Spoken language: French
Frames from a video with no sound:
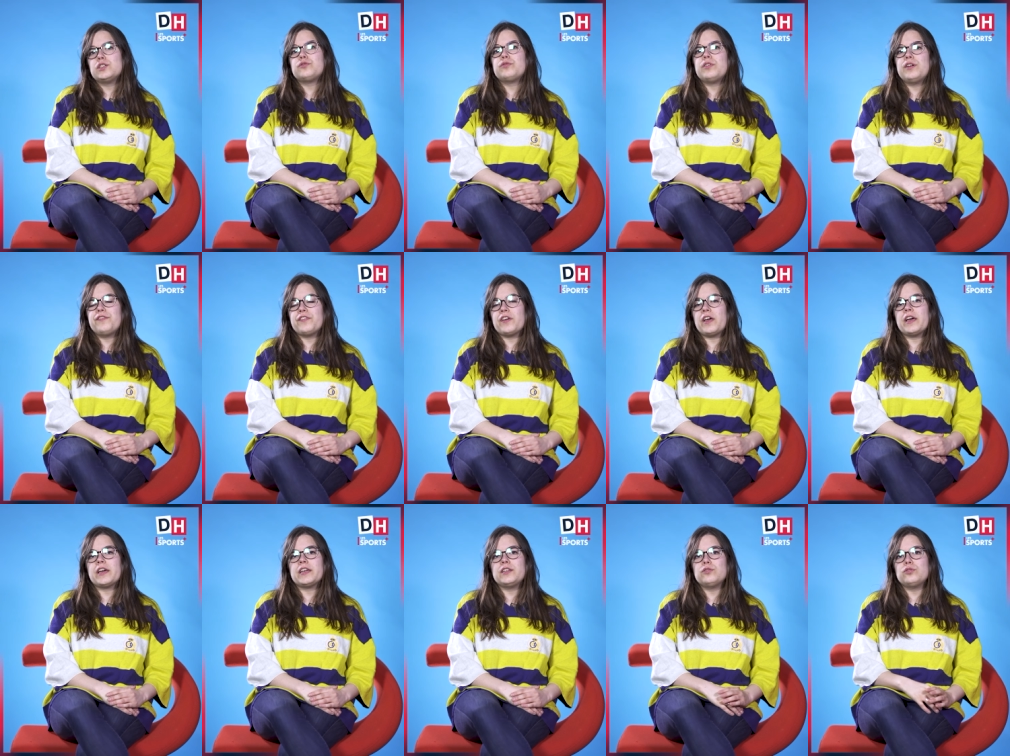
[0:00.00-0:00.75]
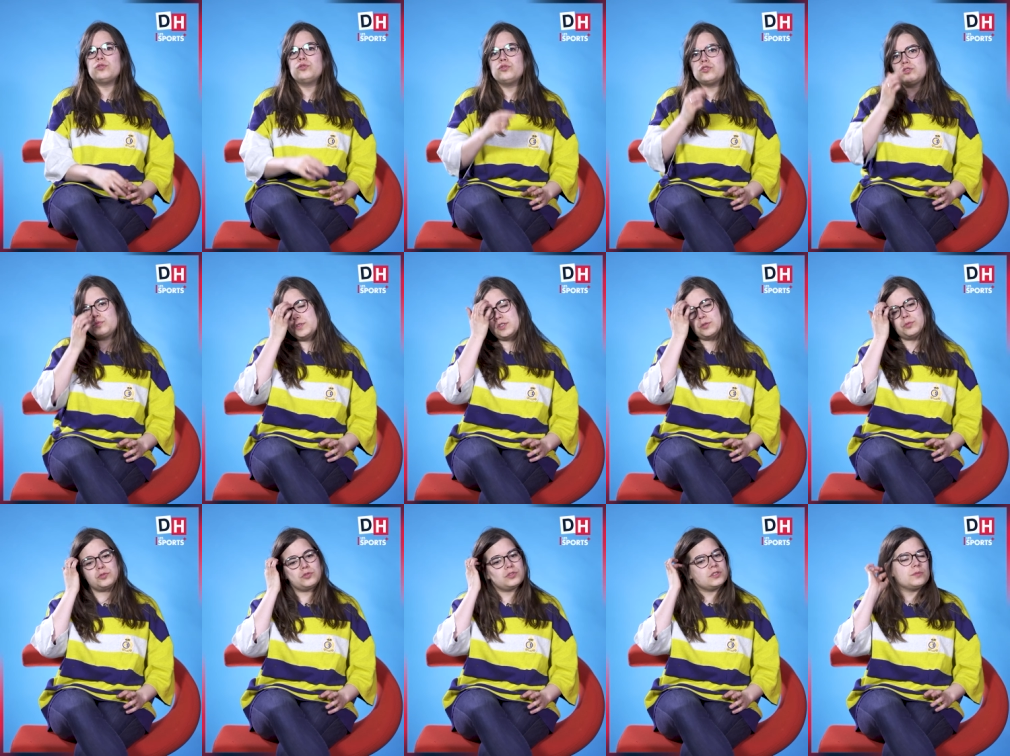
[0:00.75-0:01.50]
Je voulais faire un rideau douche, mais je
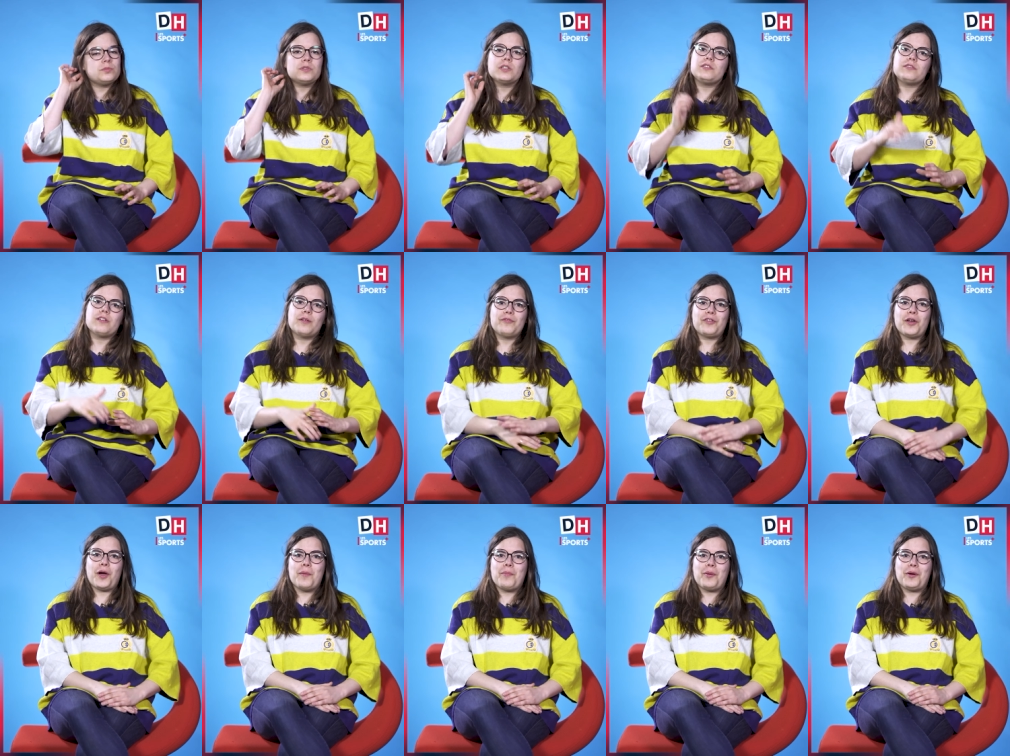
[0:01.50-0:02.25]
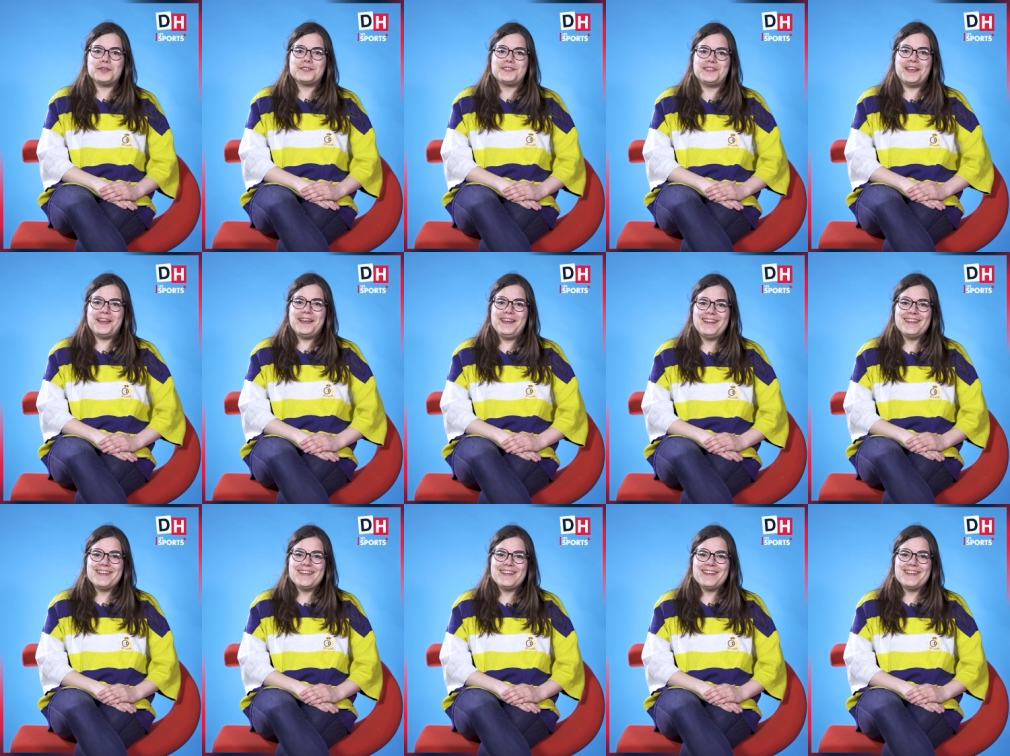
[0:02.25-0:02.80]
me suis dit peut-être qu'il va me faire un procès.